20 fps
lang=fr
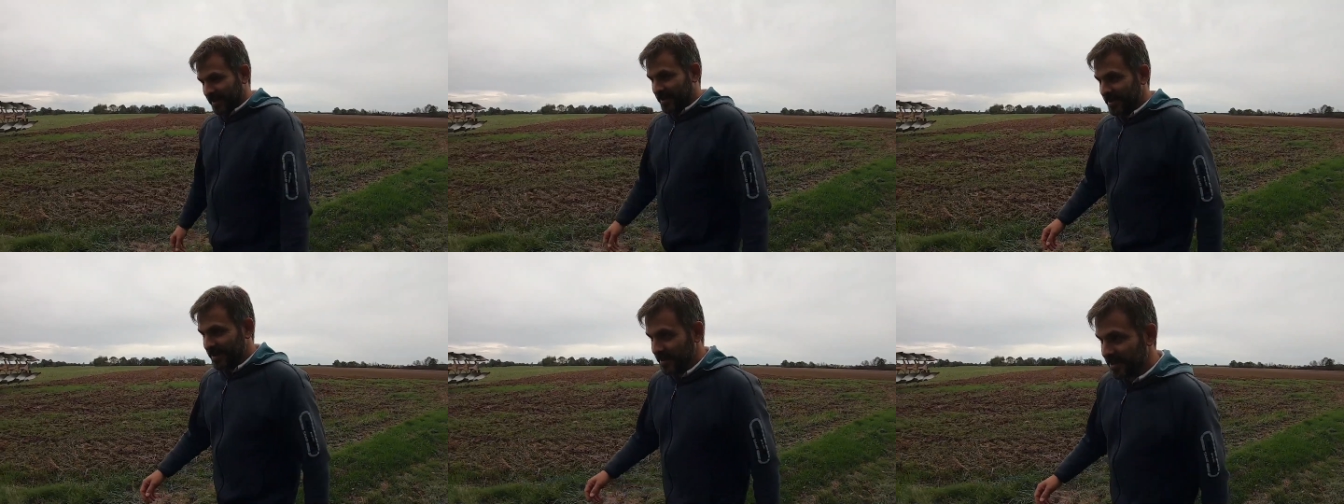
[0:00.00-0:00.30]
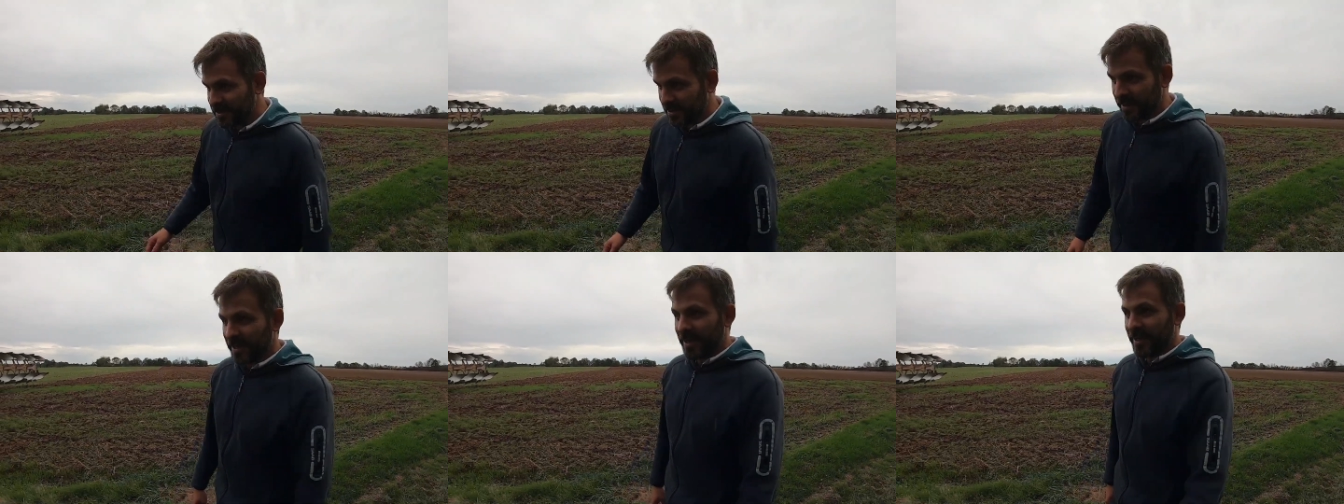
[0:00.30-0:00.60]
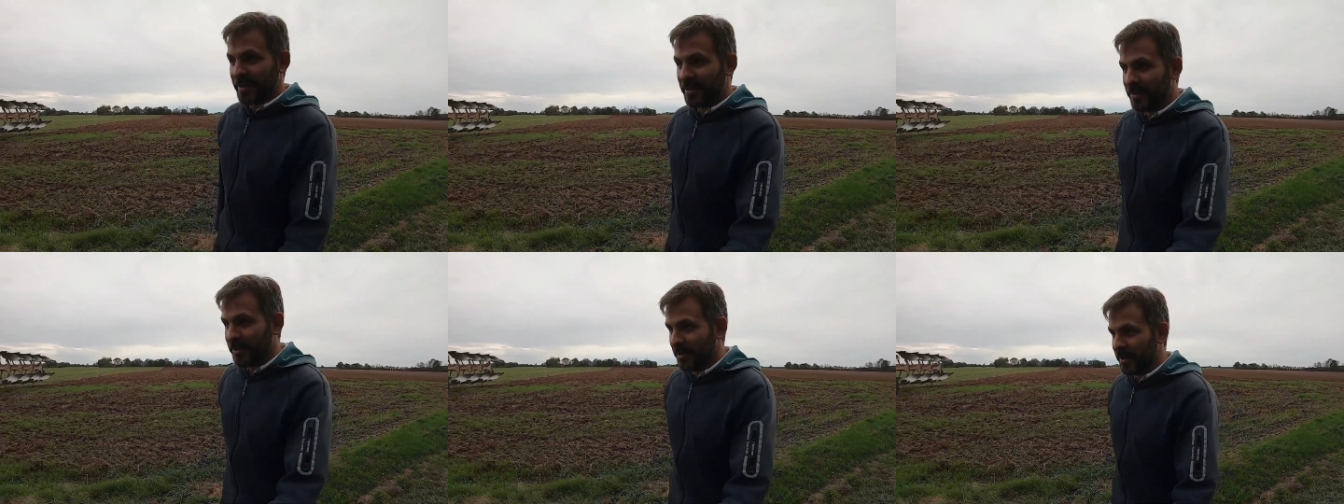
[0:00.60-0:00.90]
c'est son
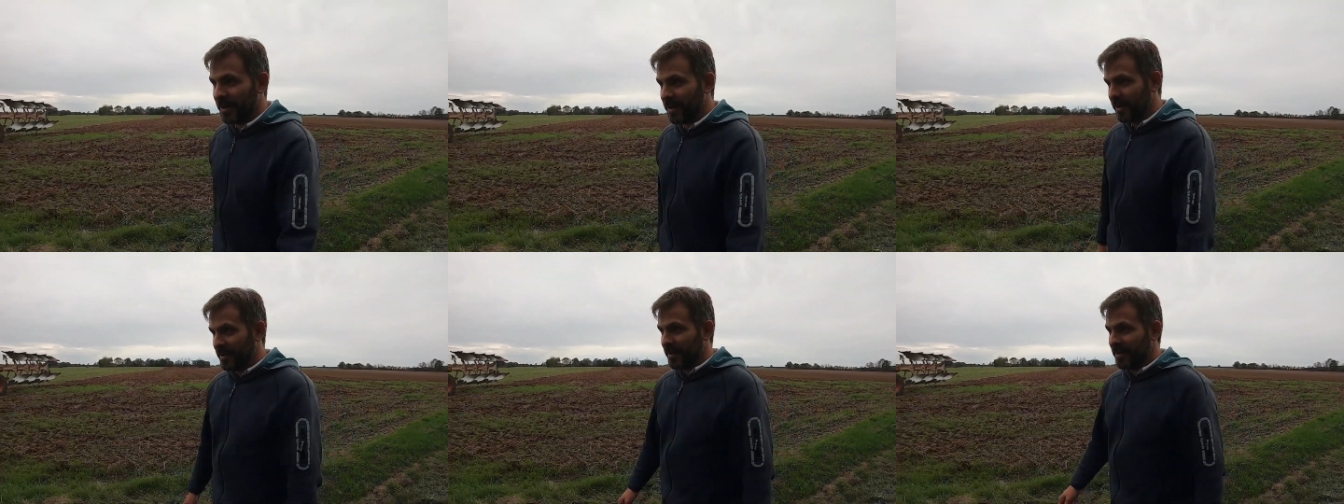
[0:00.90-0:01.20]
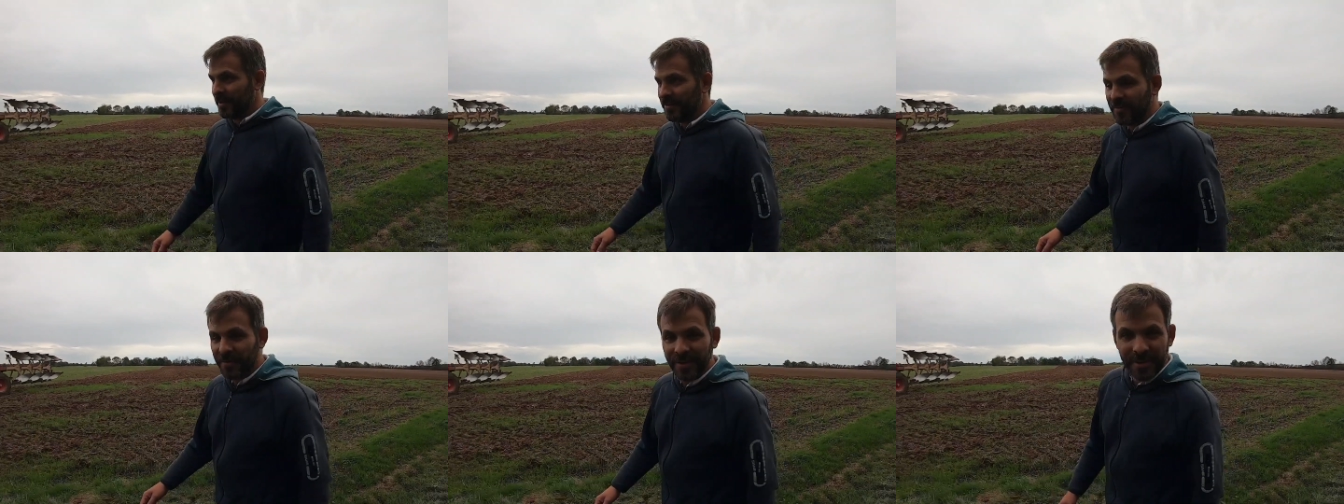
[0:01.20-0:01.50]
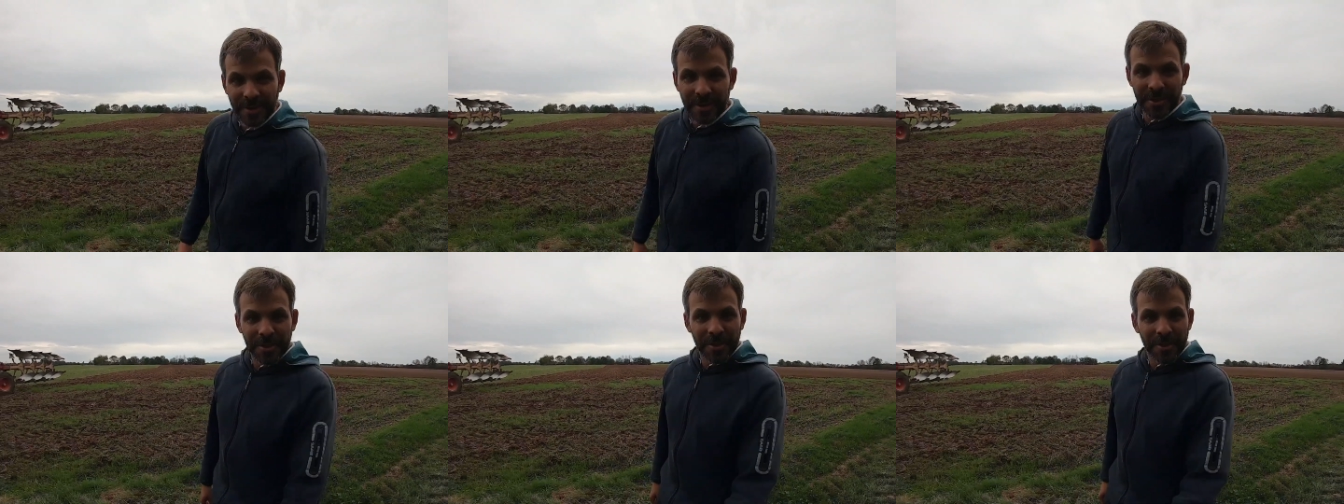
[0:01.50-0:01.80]
tracteur euh,
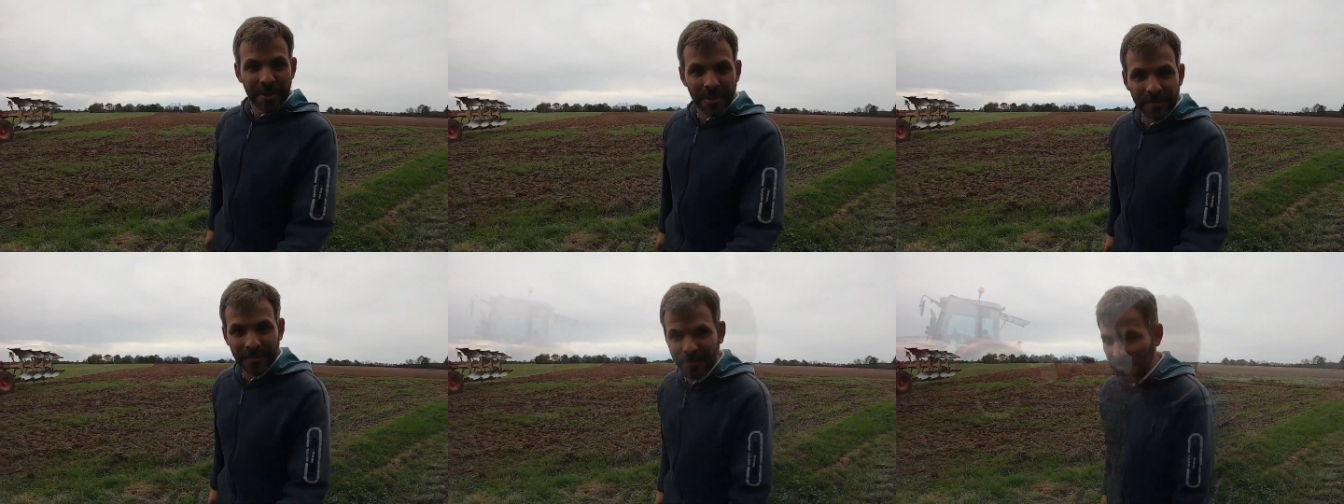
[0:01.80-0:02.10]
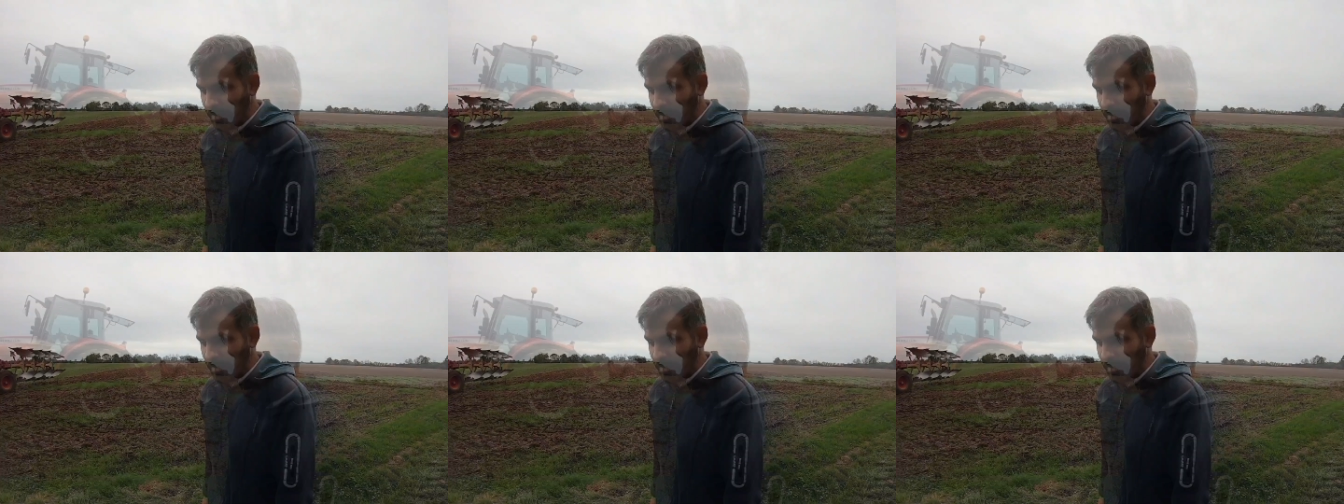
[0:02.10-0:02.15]
fétiche.